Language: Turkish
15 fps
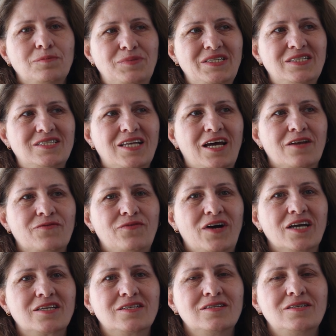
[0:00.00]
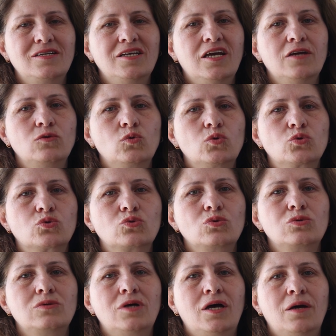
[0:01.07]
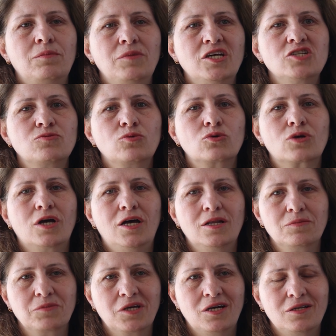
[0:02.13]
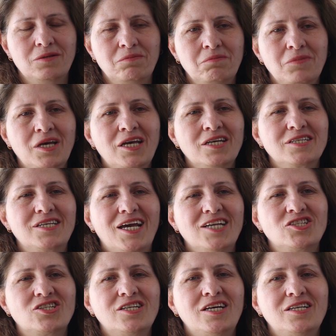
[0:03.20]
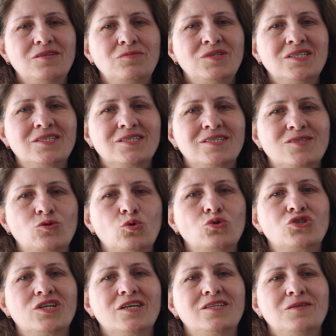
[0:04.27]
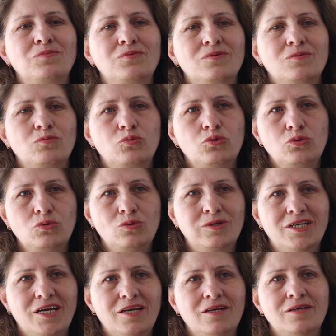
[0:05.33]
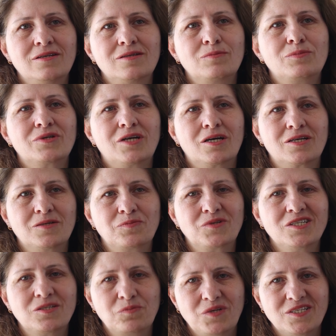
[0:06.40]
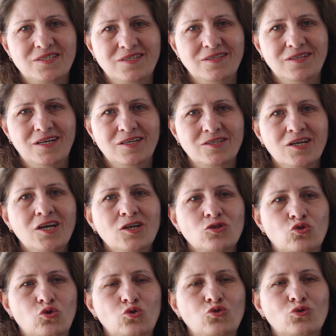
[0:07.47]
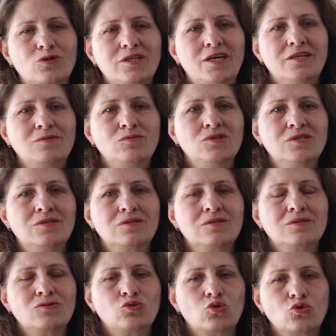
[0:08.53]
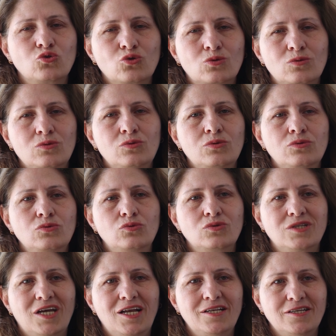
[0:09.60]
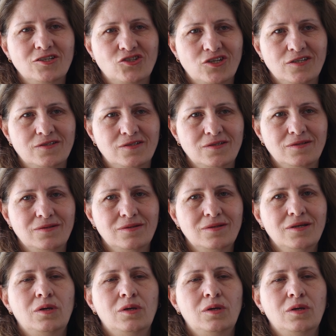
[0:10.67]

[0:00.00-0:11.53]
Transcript: Bizler fakirliğe, yoksulluğa mecbur kalmayalım. Gençlerimiz göç edip bu ülkeyi bırakıp gitmesinler. Çocuklarımız çocukluğunu güzel yaşasın.